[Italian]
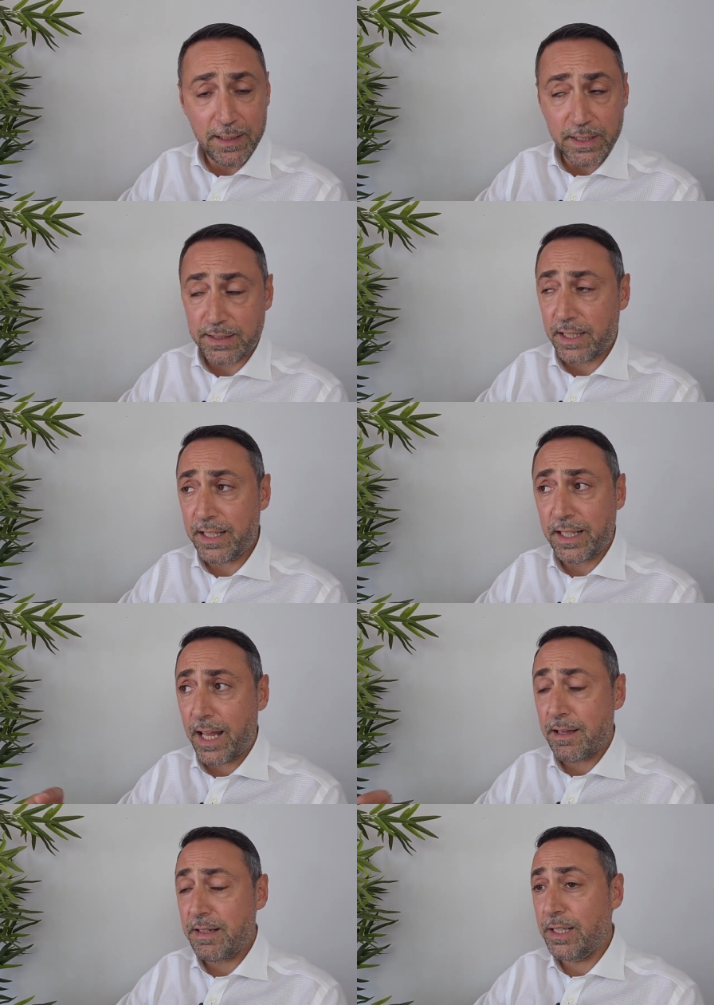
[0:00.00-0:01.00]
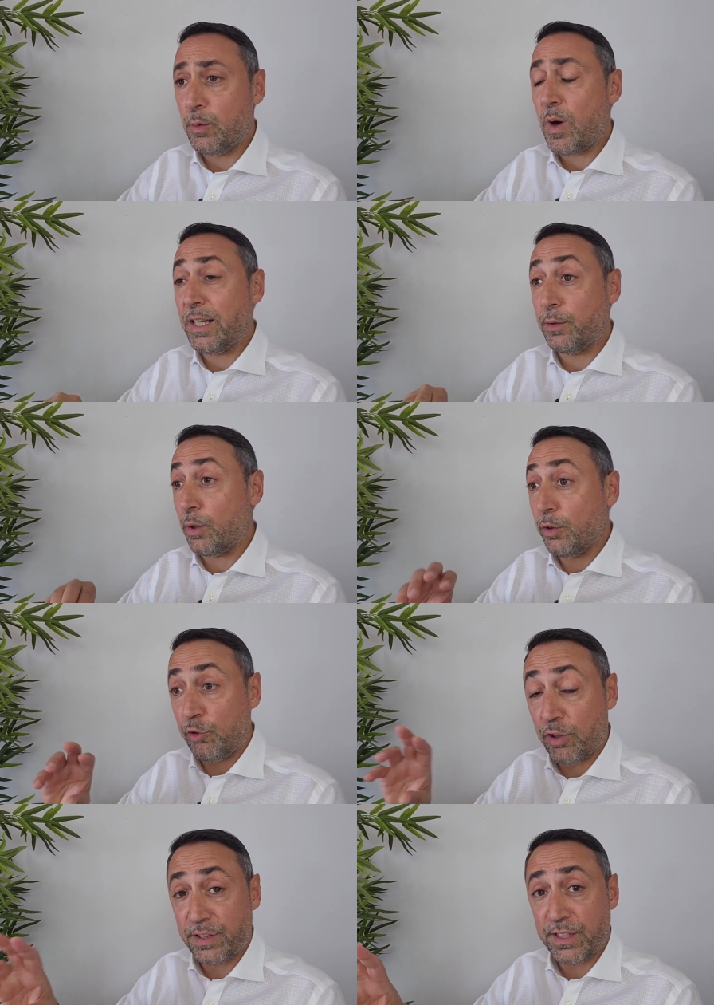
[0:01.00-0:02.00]
inserire il quadro
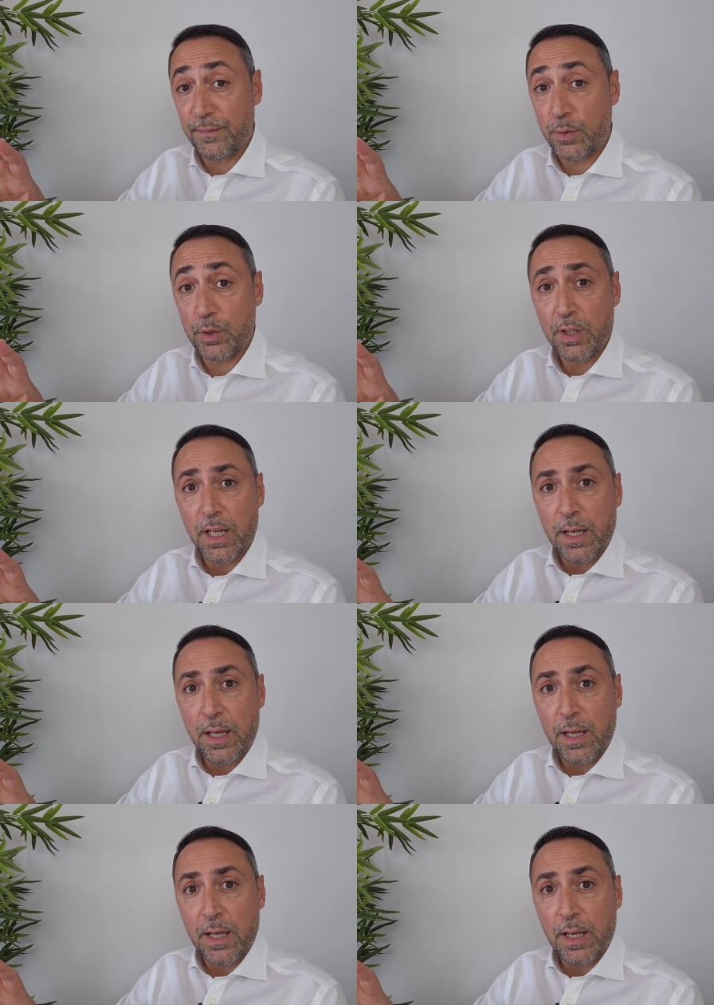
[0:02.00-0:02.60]
CSV